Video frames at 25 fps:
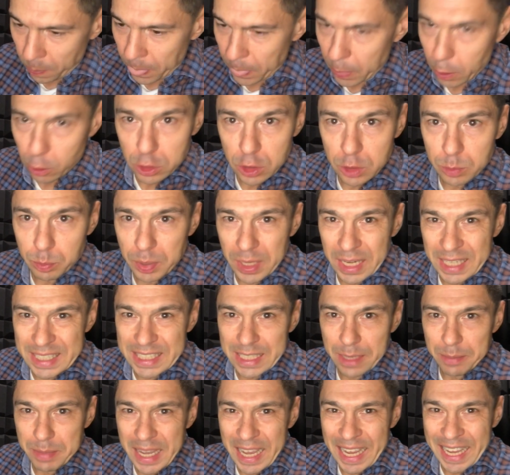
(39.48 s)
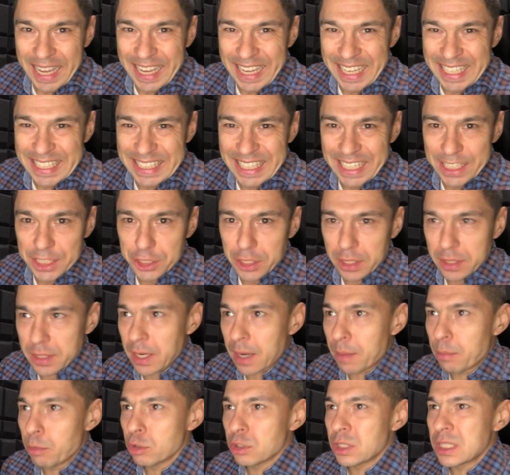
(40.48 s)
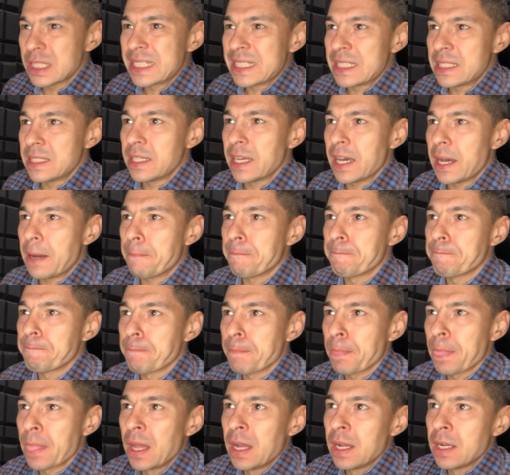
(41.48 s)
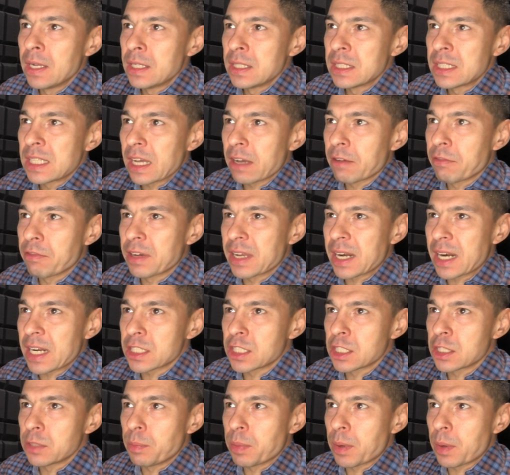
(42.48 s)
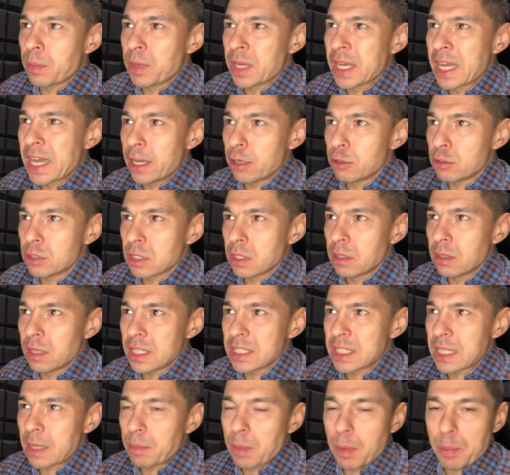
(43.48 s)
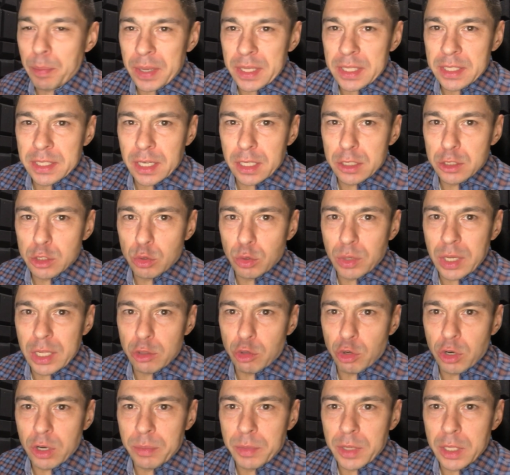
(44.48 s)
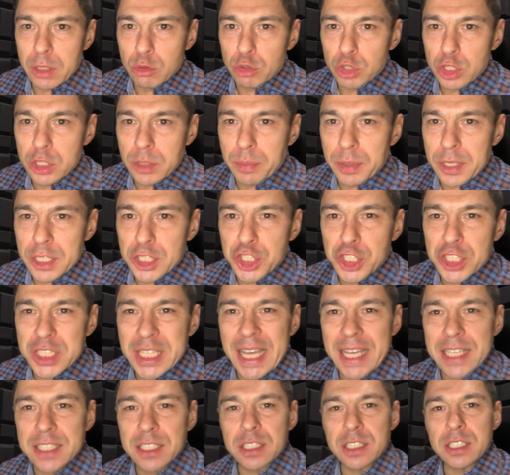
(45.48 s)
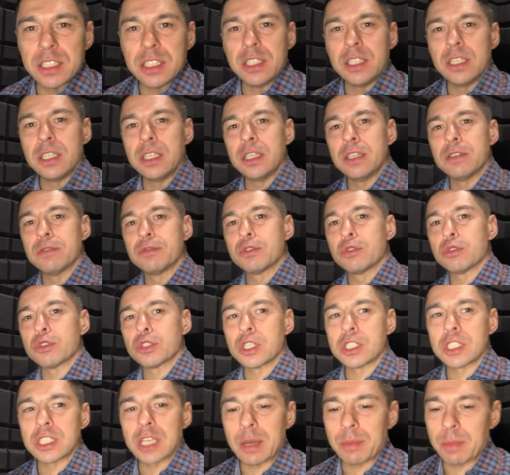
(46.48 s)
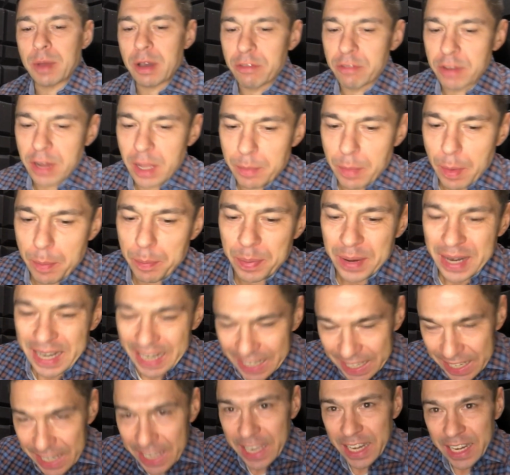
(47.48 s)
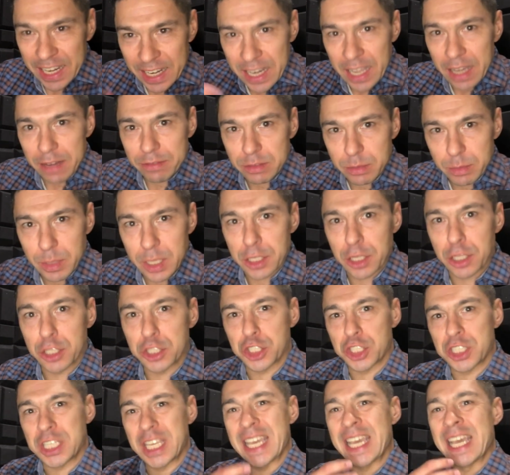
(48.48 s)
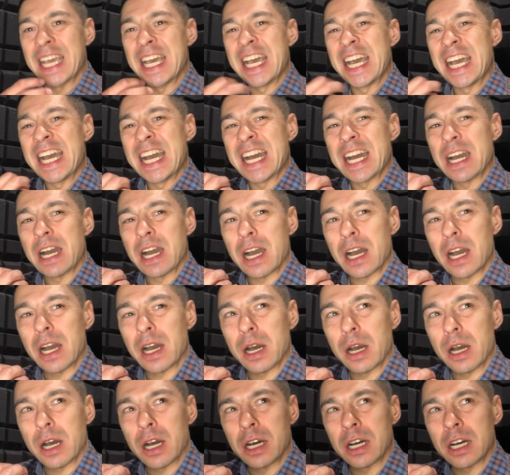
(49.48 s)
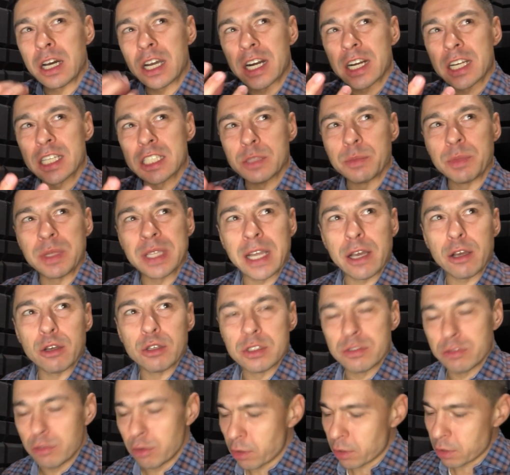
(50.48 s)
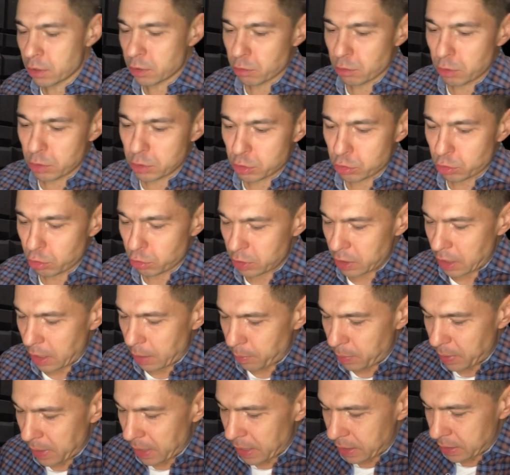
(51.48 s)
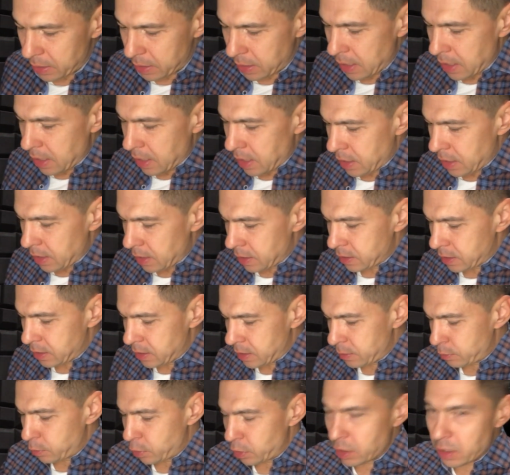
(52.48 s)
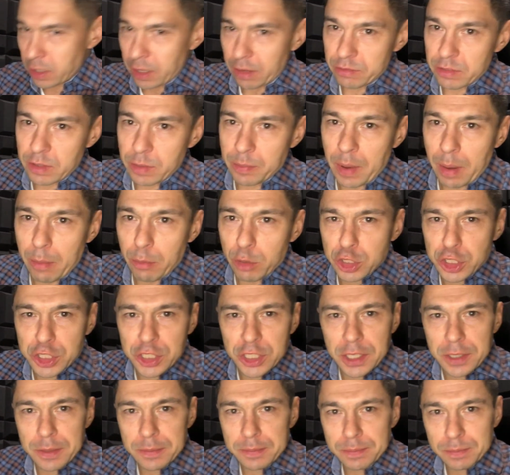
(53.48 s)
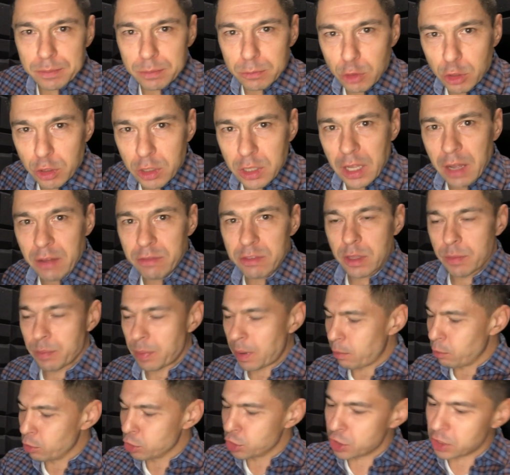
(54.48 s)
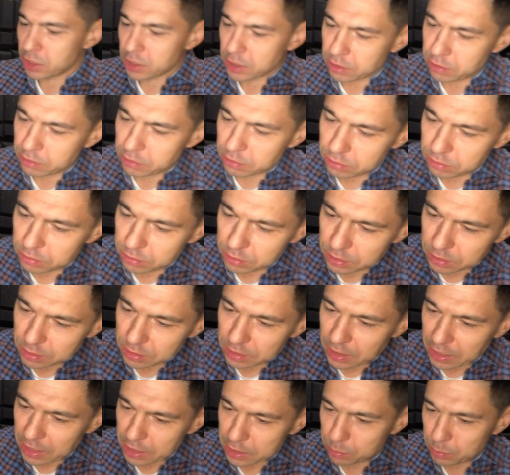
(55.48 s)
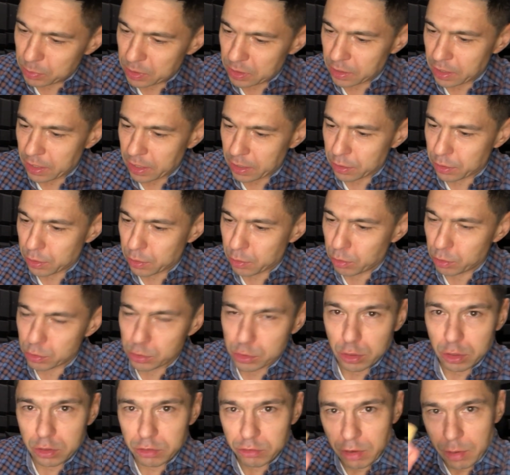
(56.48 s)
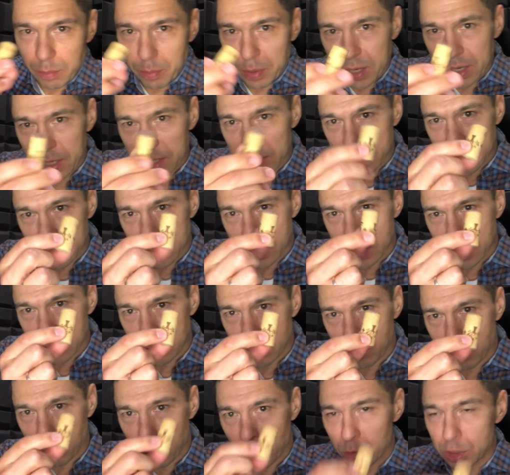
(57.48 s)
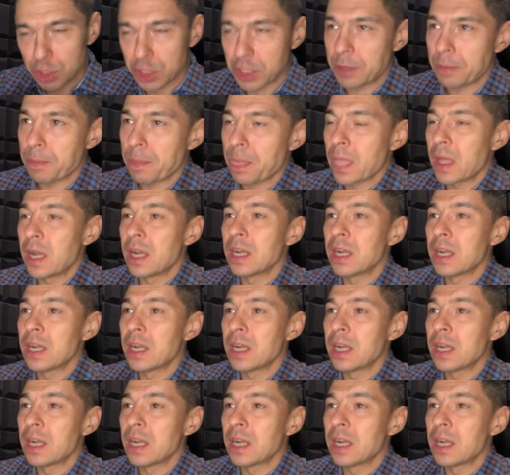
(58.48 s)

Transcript: То есть перед тем, как начать работать, я так вкратце пробегаюсь глазами по тексту, который мне нужно прочитать, и в то же самое время параллельно автоматически э, разминаю свой артикуляционный аппарат. Где мой главный помощник? Мой главный помощник в разминке артикуляционного аппарата — это пробочка.